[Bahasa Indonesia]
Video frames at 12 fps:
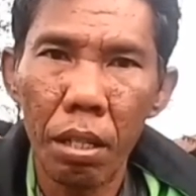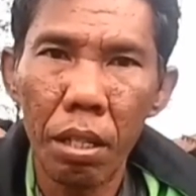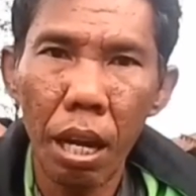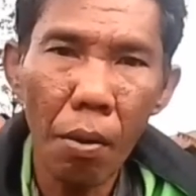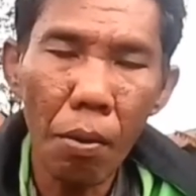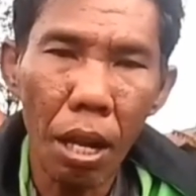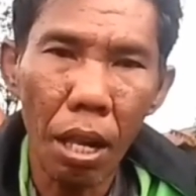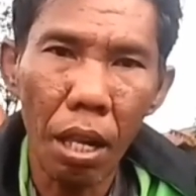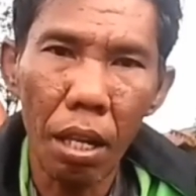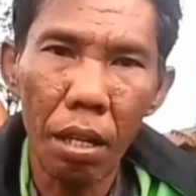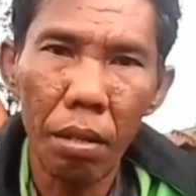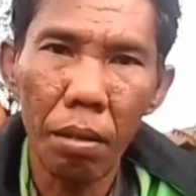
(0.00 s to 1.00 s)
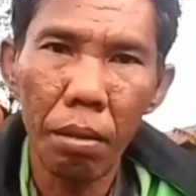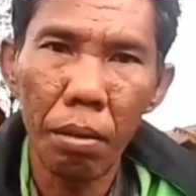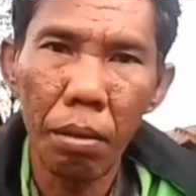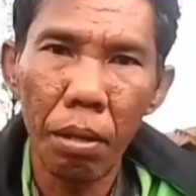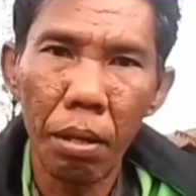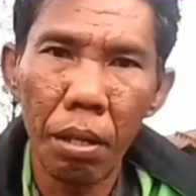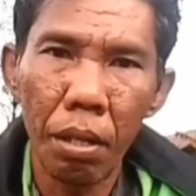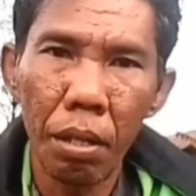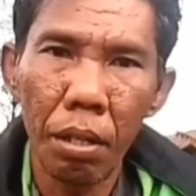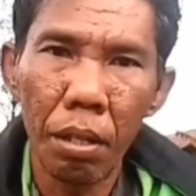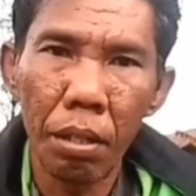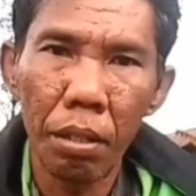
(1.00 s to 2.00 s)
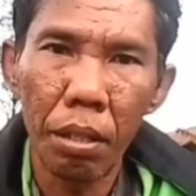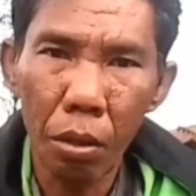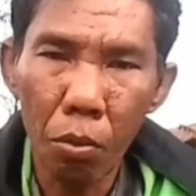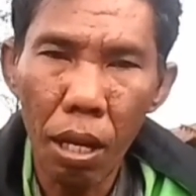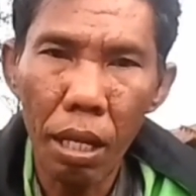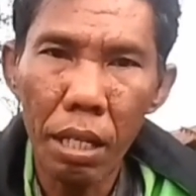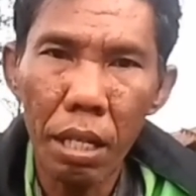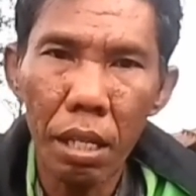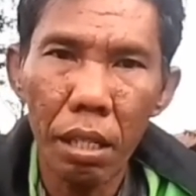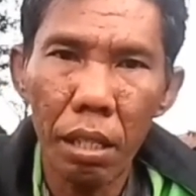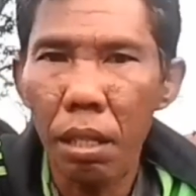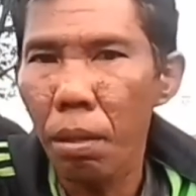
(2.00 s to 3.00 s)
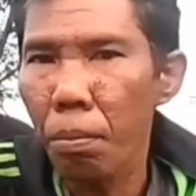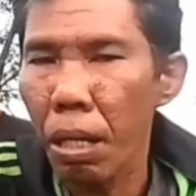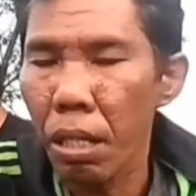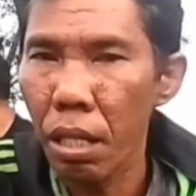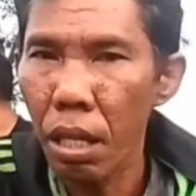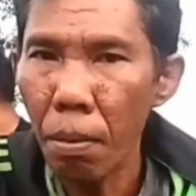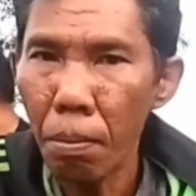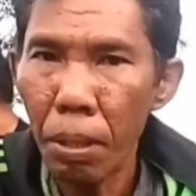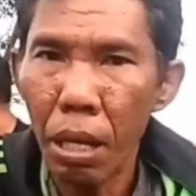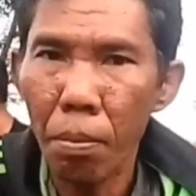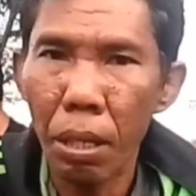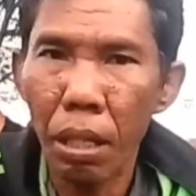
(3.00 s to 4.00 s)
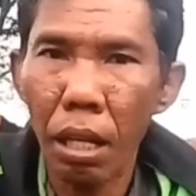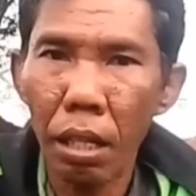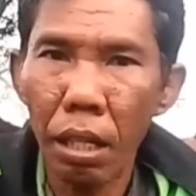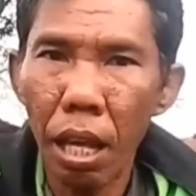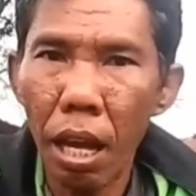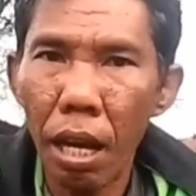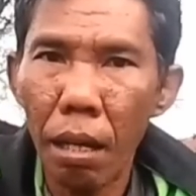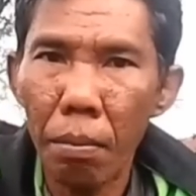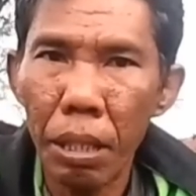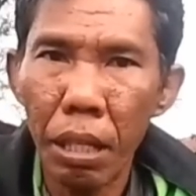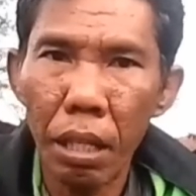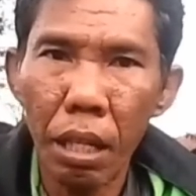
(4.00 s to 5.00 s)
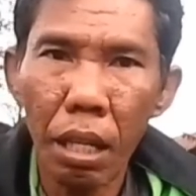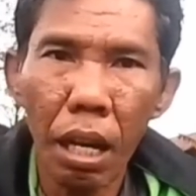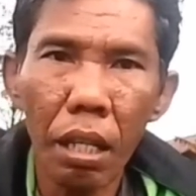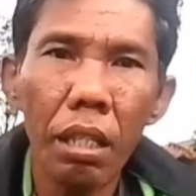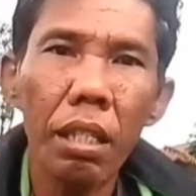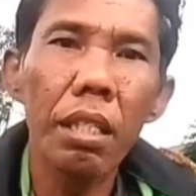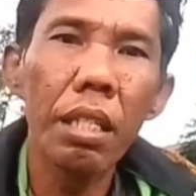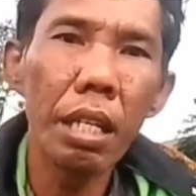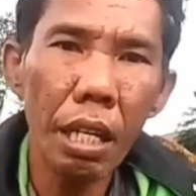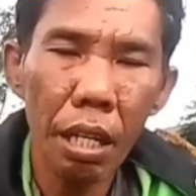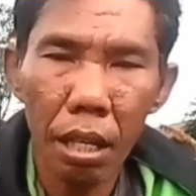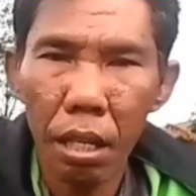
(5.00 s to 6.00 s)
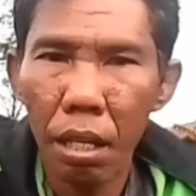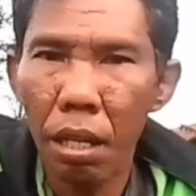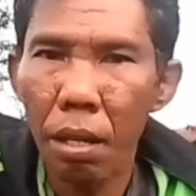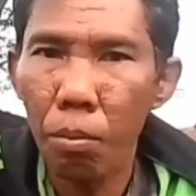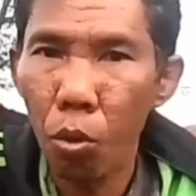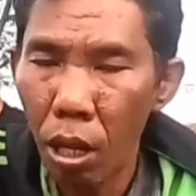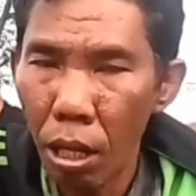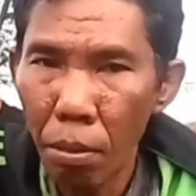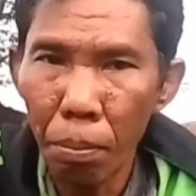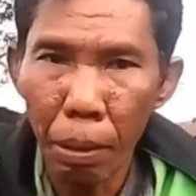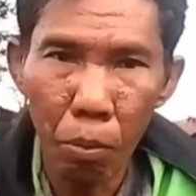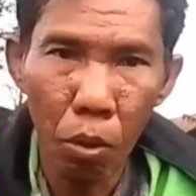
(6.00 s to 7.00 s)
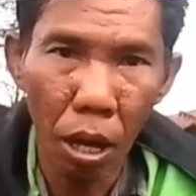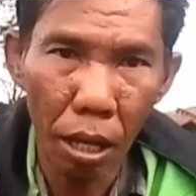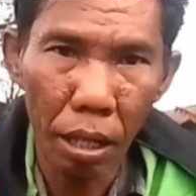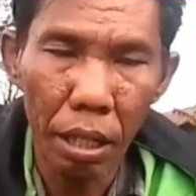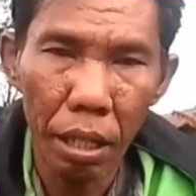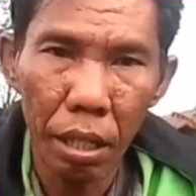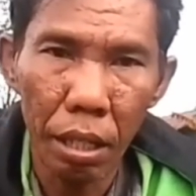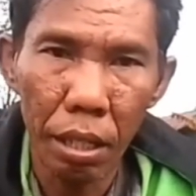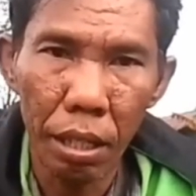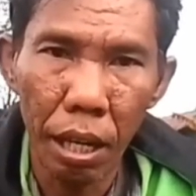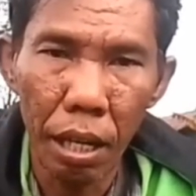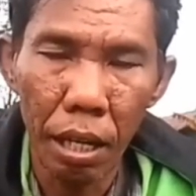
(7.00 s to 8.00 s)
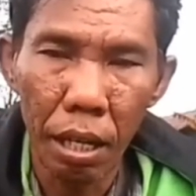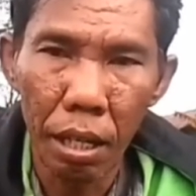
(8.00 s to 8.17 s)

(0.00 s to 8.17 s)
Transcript: di awal Januari, pastinya pendapatan kita akan bisa dilihat di bulan Februari ya.